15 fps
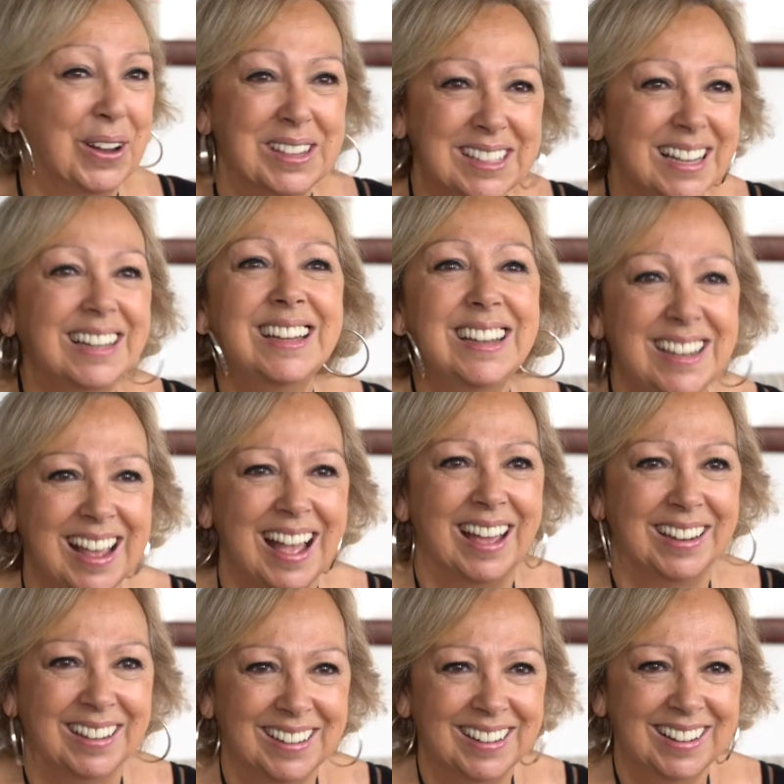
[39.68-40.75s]
coisa
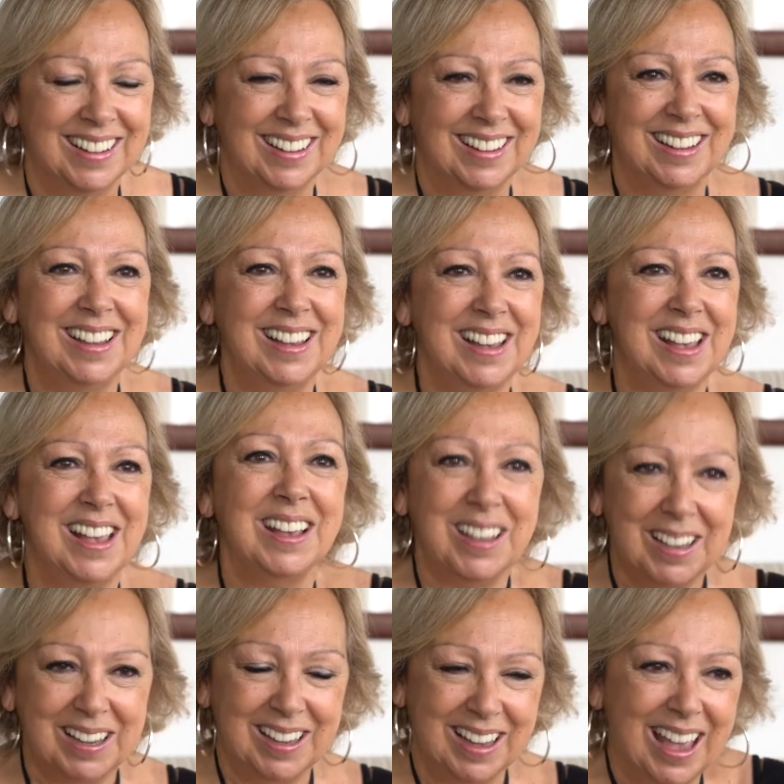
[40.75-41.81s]
linear e, e
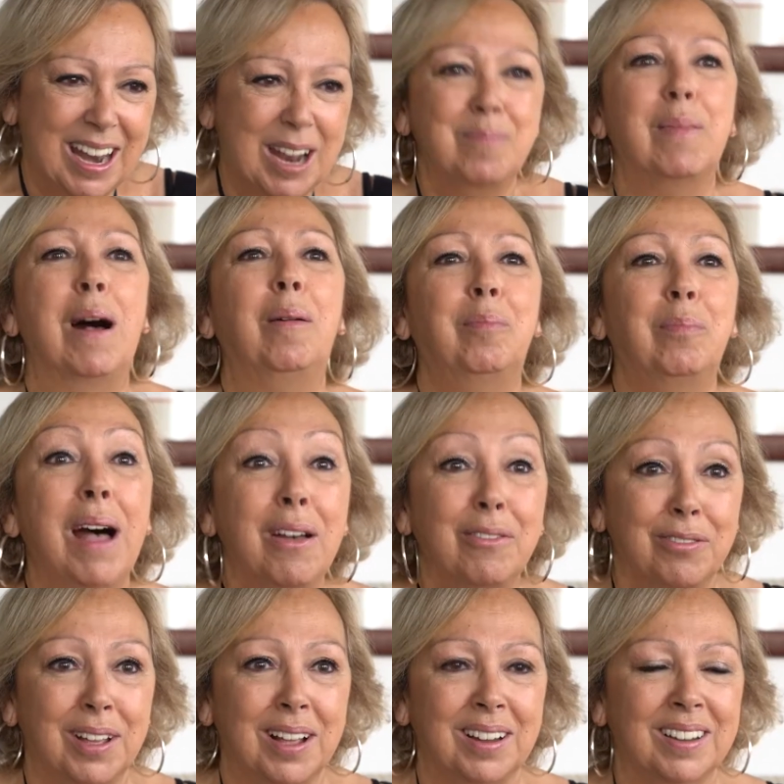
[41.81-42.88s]
que era
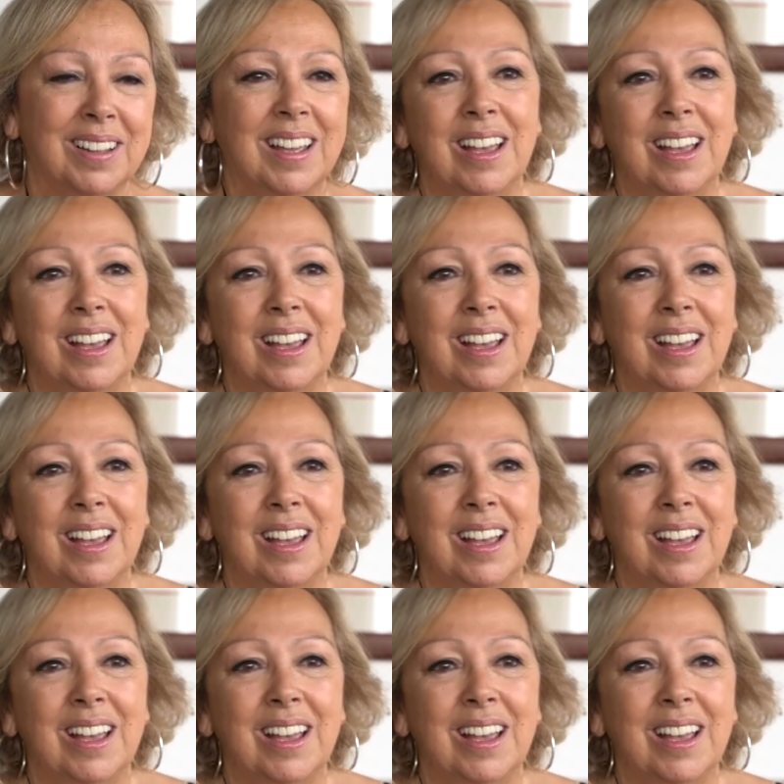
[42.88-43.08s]
palpável.